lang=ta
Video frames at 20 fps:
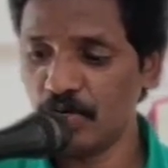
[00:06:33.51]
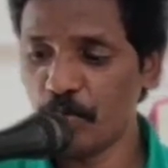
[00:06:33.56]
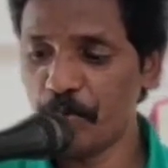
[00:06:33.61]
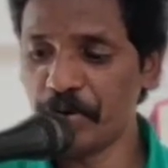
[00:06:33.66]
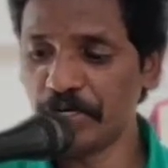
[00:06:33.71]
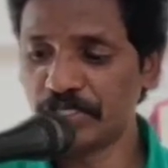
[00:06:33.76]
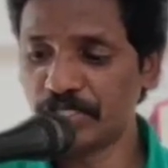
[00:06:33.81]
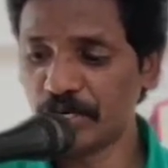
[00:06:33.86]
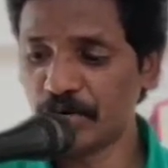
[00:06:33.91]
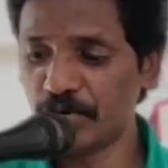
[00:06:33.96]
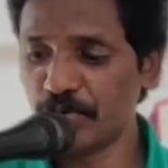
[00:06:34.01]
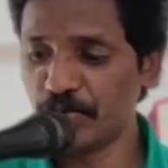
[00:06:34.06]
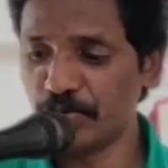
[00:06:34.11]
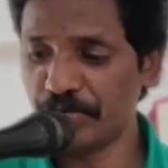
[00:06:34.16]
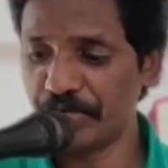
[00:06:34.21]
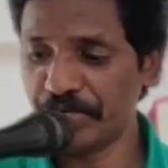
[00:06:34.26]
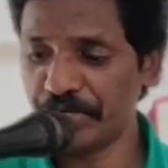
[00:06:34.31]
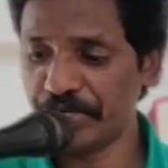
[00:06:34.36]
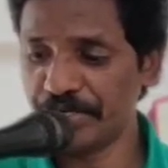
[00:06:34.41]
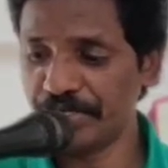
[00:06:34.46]
உபத்திரம்
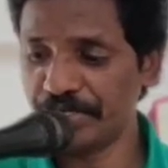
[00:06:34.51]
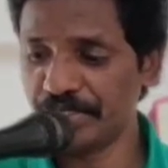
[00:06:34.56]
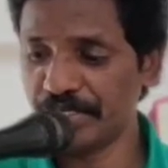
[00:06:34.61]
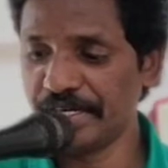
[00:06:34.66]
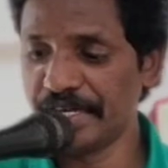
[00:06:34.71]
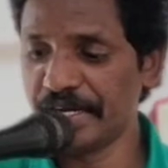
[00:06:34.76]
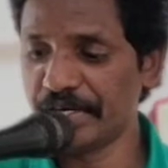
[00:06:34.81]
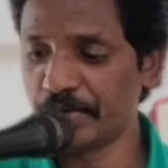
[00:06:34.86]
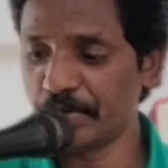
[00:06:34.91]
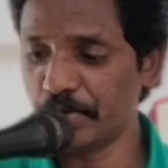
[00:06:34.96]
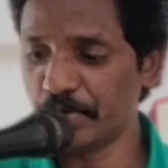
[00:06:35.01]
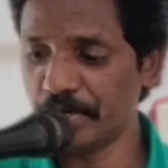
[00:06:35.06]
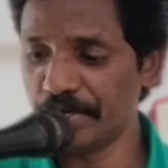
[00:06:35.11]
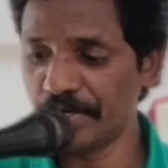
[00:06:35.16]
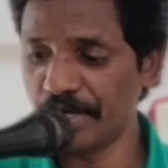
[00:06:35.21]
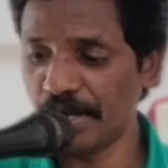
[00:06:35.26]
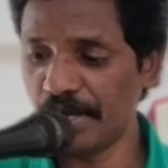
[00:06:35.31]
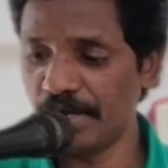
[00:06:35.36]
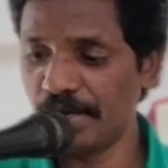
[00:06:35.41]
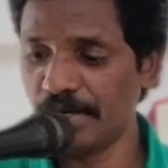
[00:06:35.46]
உண்டு திடன்
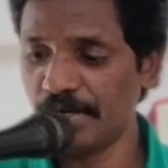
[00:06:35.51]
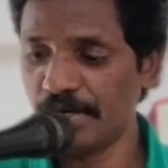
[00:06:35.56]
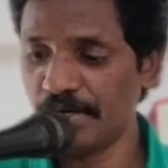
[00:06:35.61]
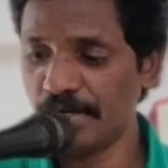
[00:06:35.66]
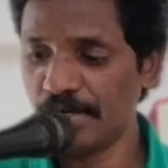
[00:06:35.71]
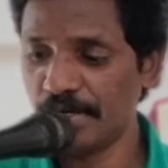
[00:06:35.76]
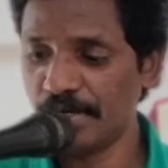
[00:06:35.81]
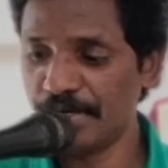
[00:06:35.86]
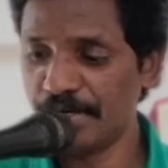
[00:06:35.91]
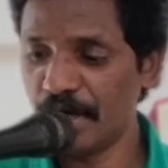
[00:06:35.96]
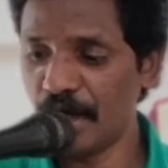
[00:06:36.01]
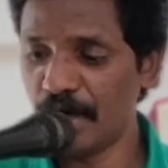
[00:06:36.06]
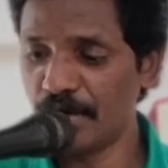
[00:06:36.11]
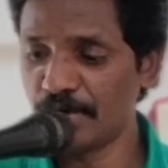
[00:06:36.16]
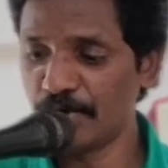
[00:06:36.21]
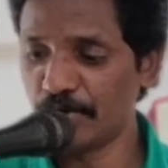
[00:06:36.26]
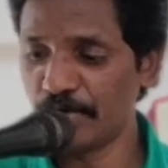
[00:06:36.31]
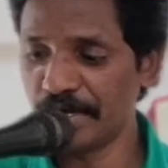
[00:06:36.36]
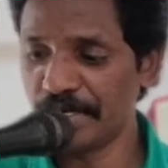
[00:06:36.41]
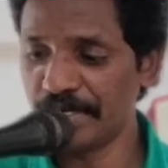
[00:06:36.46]
கொள்ளுங்கள்
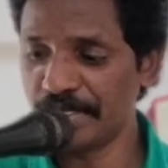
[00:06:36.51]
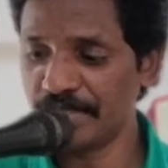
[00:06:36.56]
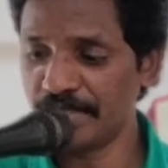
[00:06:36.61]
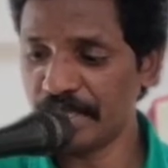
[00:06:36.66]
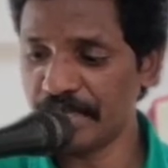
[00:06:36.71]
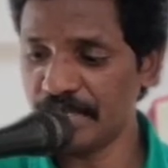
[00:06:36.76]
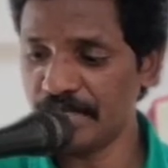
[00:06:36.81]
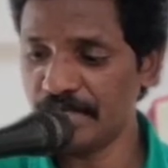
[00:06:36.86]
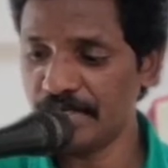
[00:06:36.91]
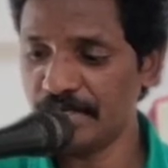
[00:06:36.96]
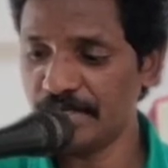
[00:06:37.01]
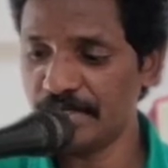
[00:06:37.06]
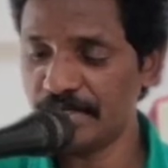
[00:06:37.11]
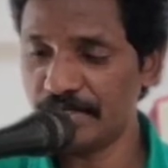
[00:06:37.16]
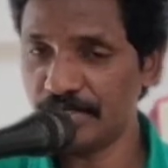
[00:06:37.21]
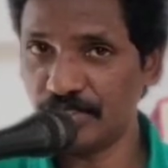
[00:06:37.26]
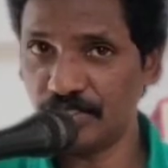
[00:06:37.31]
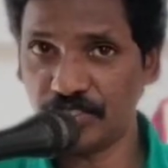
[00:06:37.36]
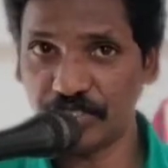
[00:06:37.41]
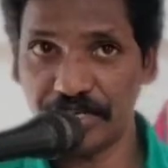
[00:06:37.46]
நான் உலகத்தை
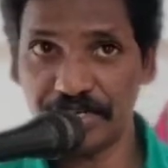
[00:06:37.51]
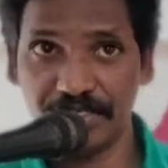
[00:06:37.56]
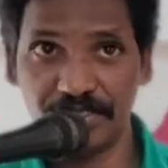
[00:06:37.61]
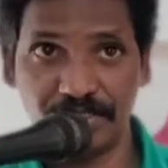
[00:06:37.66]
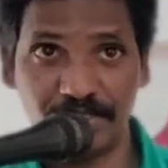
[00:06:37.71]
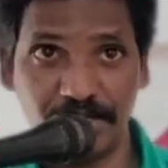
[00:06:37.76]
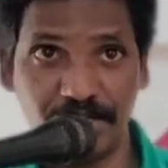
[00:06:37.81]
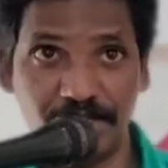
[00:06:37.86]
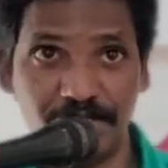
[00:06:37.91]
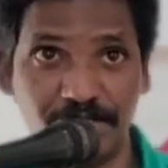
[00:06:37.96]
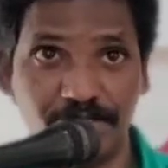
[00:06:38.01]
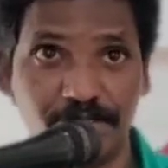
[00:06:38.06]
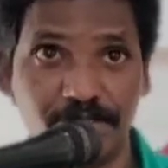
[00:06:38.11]
ஜெயித்தேன்